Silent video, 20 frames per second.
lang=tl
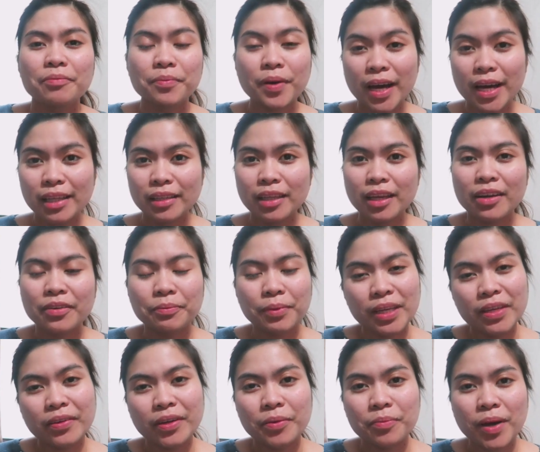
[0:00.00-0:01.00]
But,
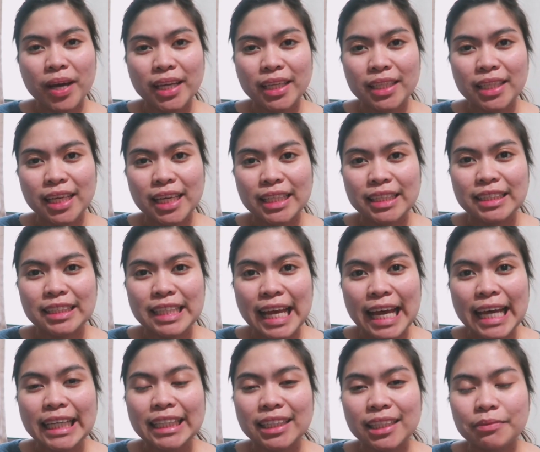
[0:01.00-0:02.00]
be reminded
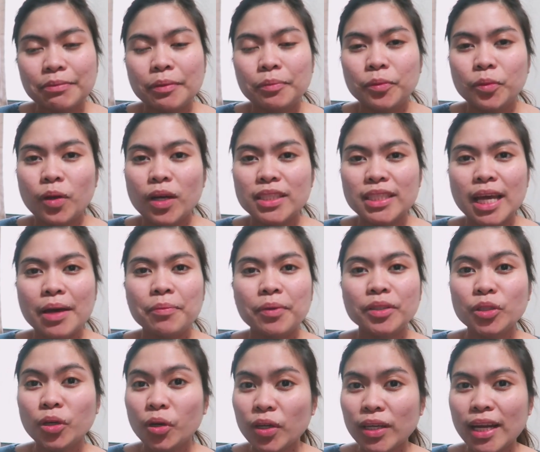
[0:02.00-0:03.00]
na hindi pa po kasama
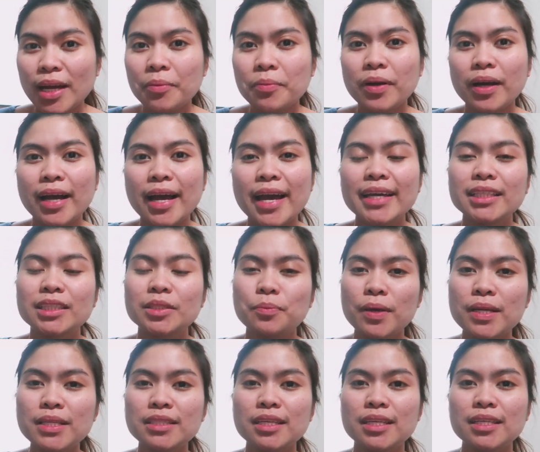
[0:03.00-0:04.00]
doon ang mga
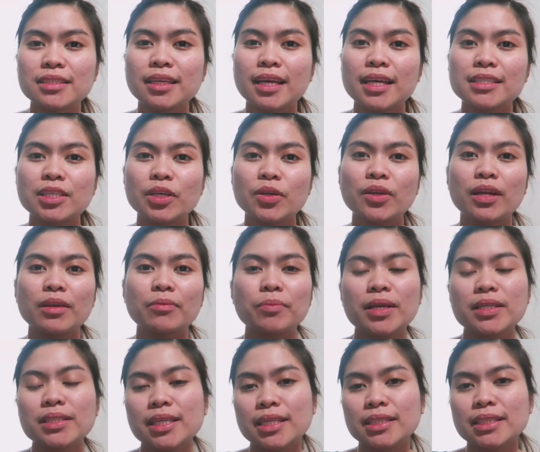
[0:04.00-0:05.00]
expenses kasi yun ay
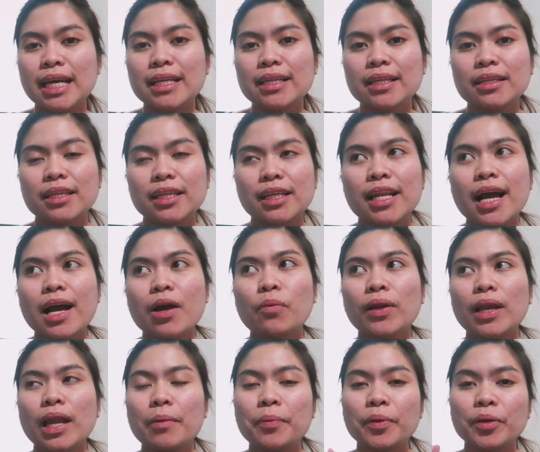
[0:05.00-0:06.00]
basic salary lang,
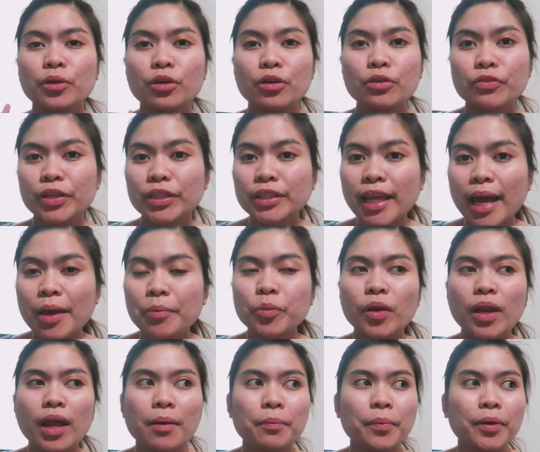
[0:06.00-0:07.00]
wala pa yung overtime,
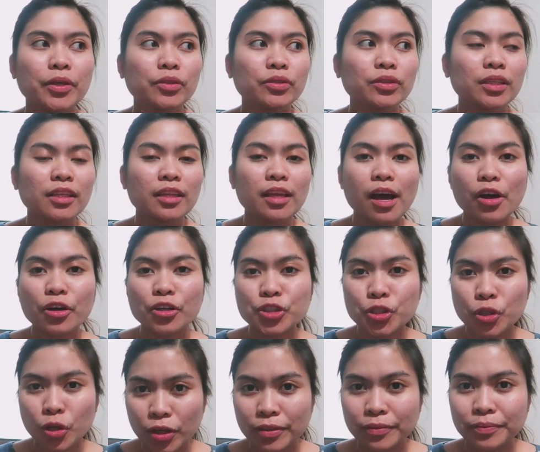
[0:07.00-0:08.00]
wala pa yung
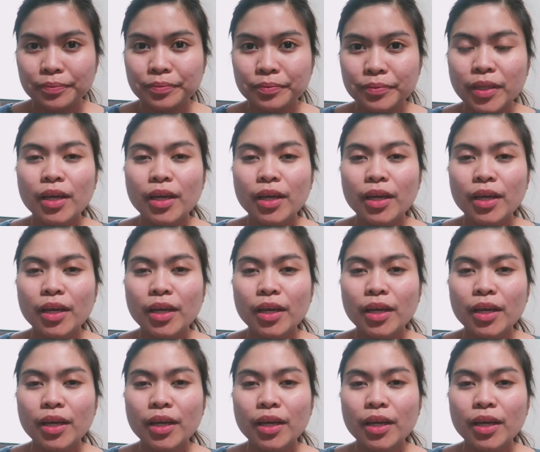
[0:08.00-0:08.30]
deduction.